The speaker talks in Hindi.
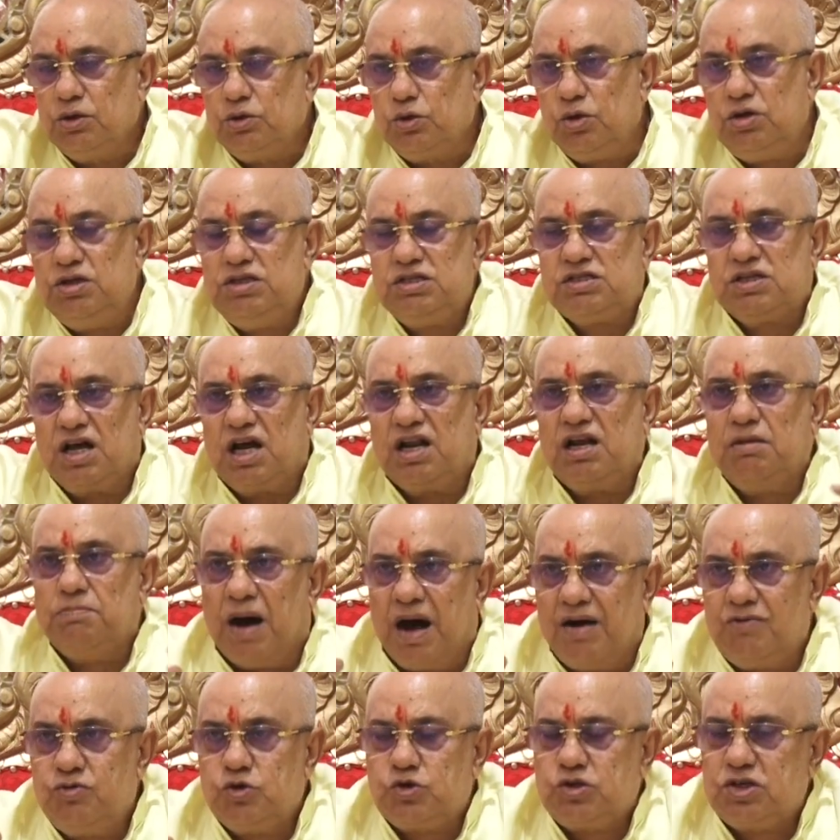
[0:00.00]
तो इन सारे
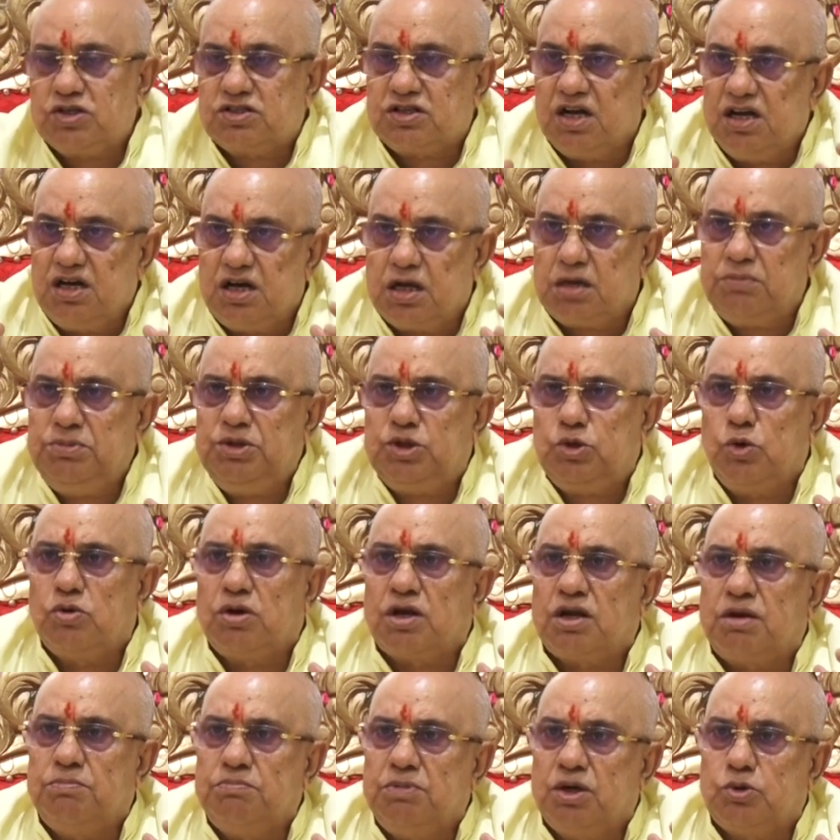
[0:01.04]
भावों से संक्रमित
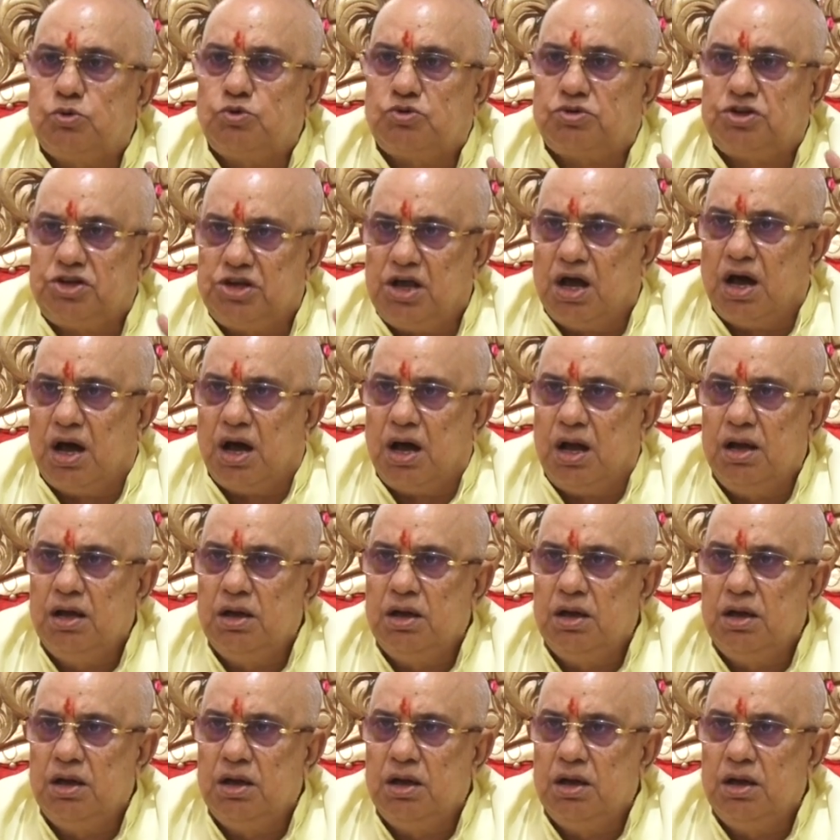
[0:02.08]
होकर हमने कुछ किया